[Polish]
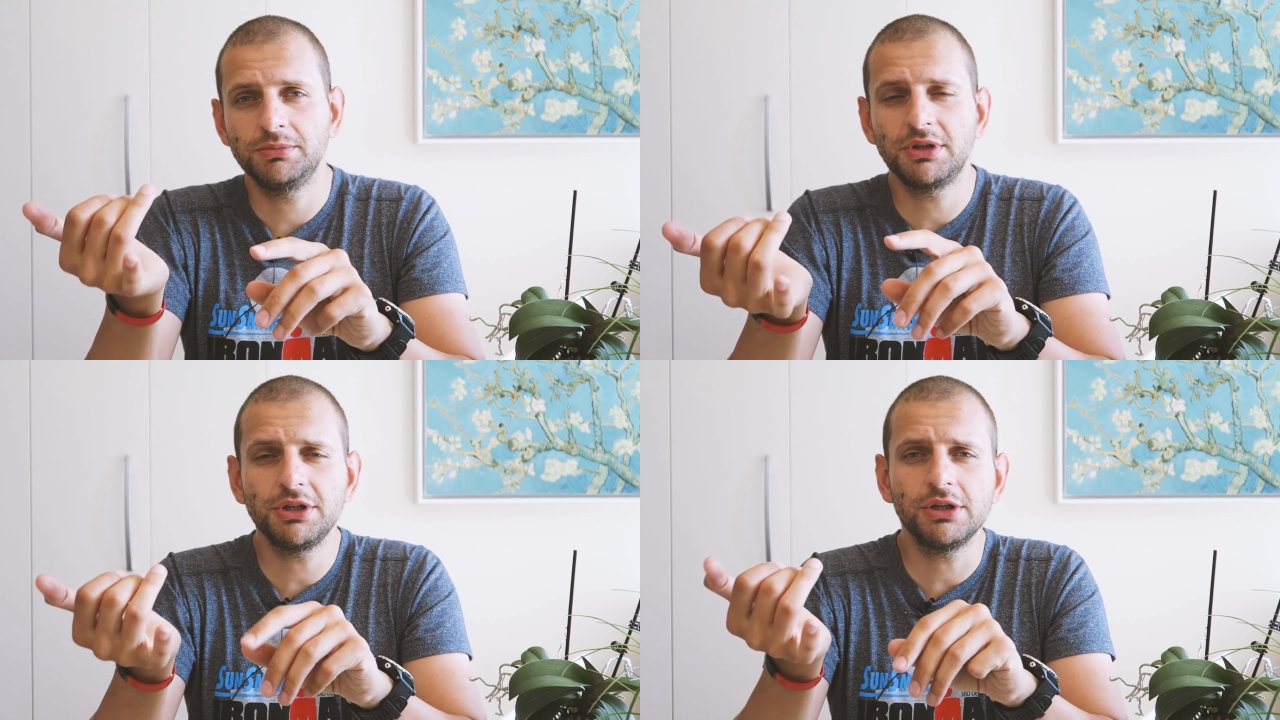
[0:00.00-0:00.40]
są
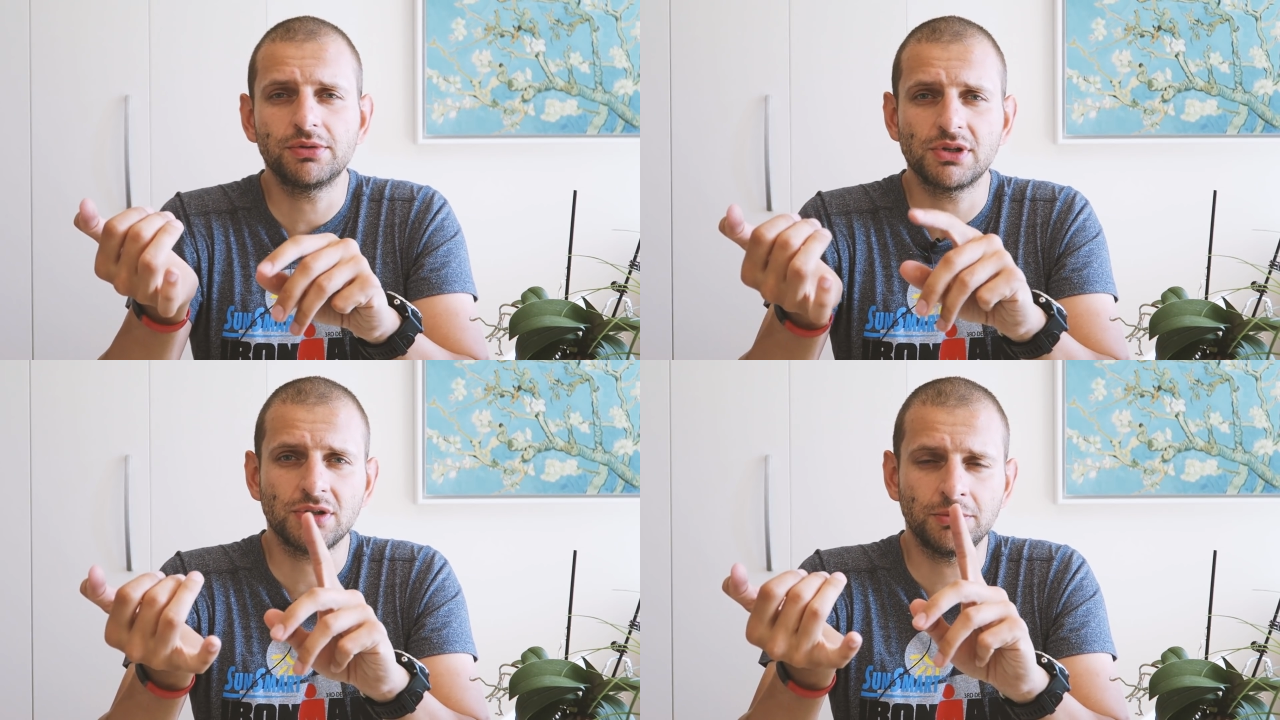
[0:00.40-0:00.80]
mierniki,
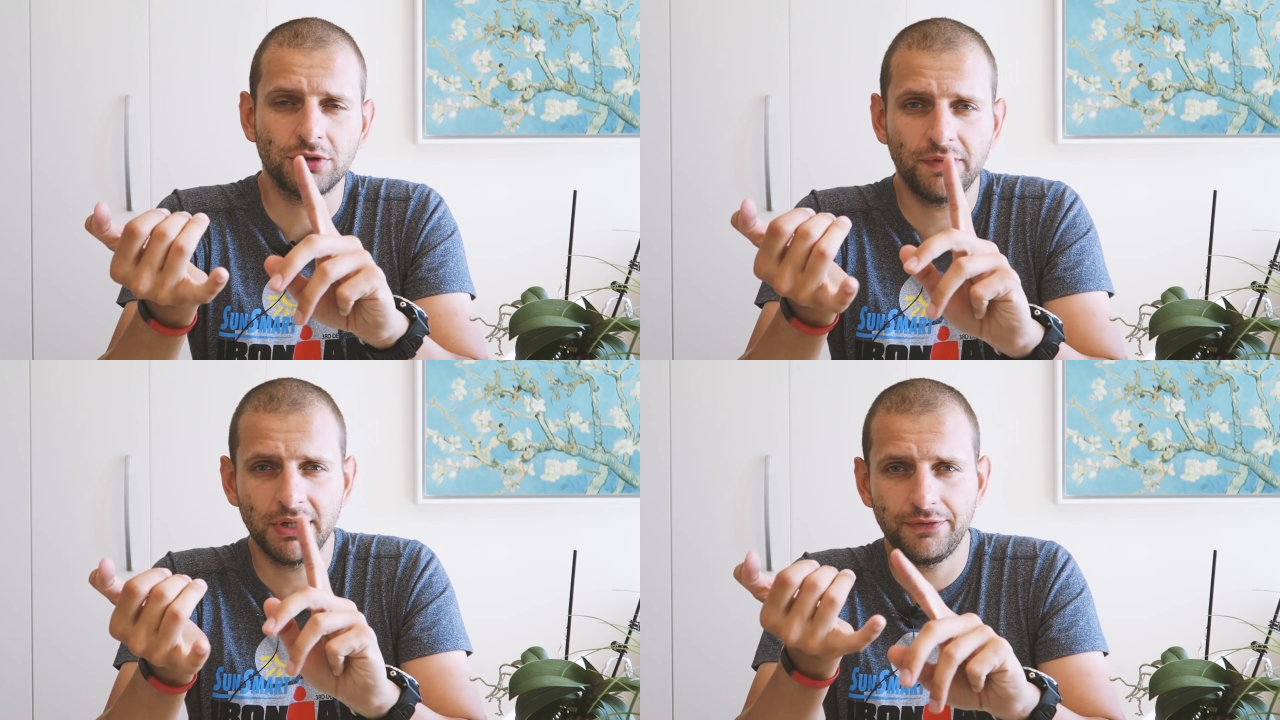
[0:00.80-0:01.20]
które są
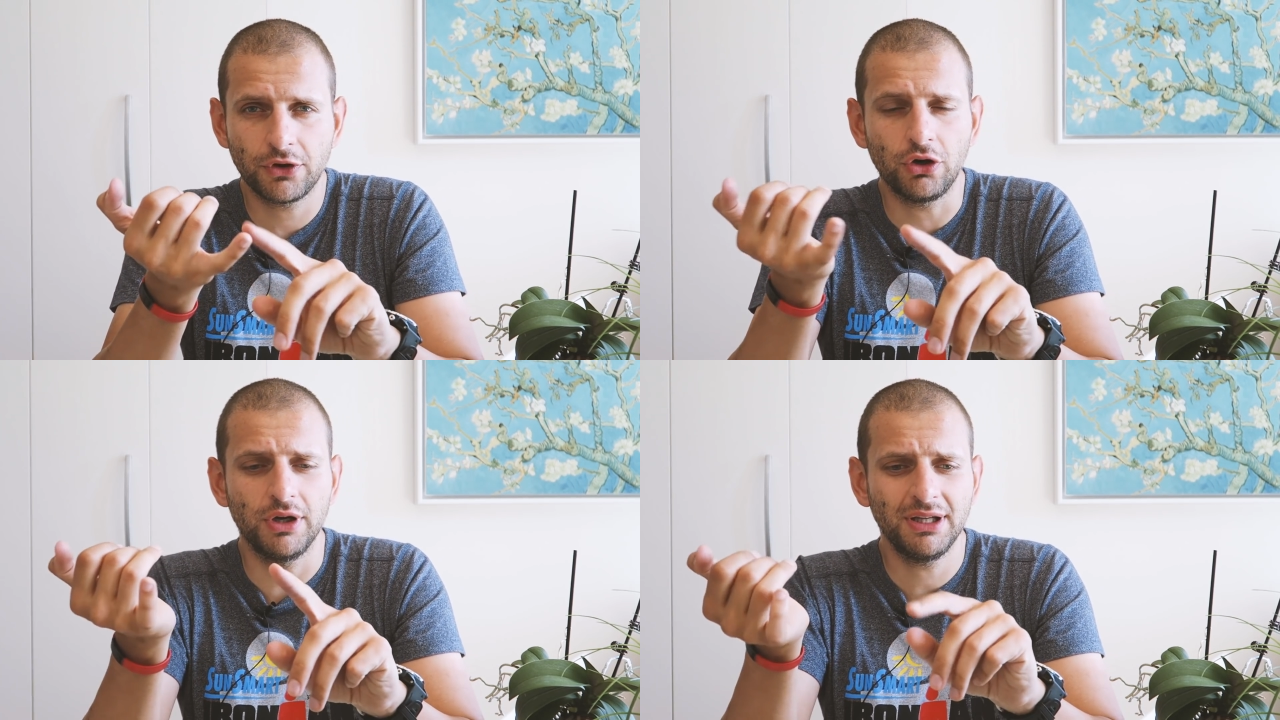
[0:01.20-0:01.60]
montowane w
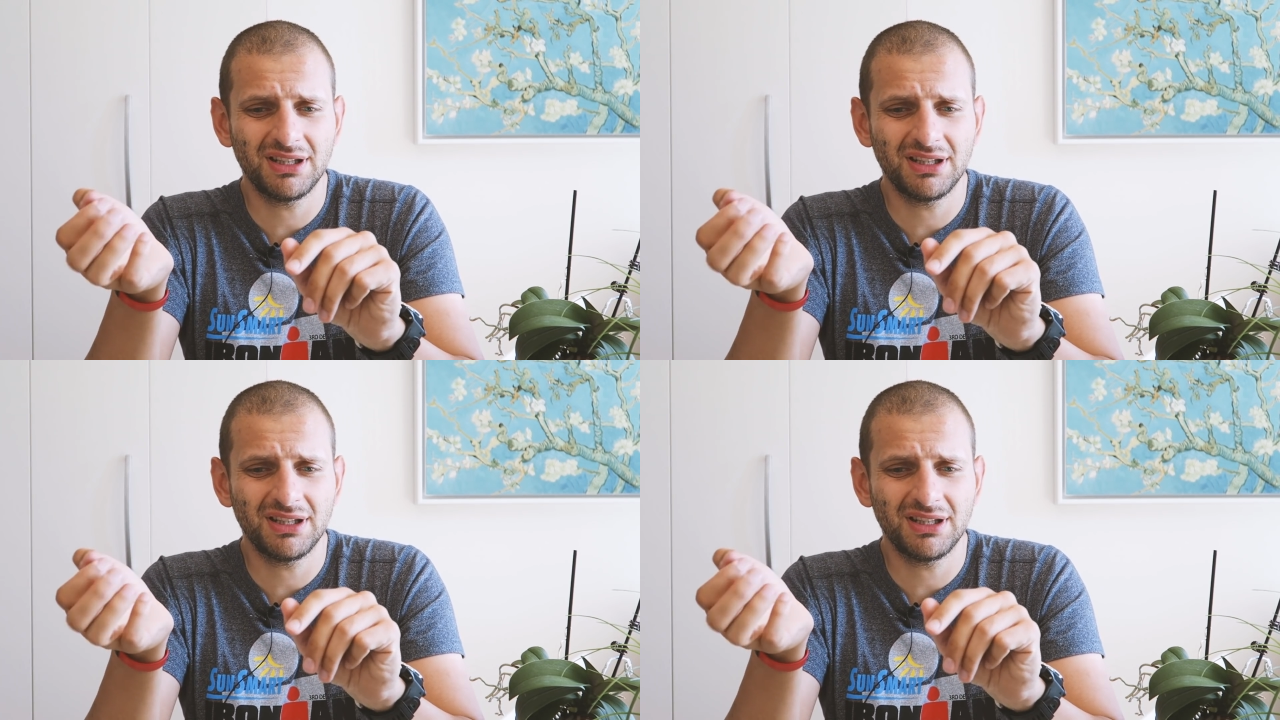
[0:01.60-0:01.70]
kole,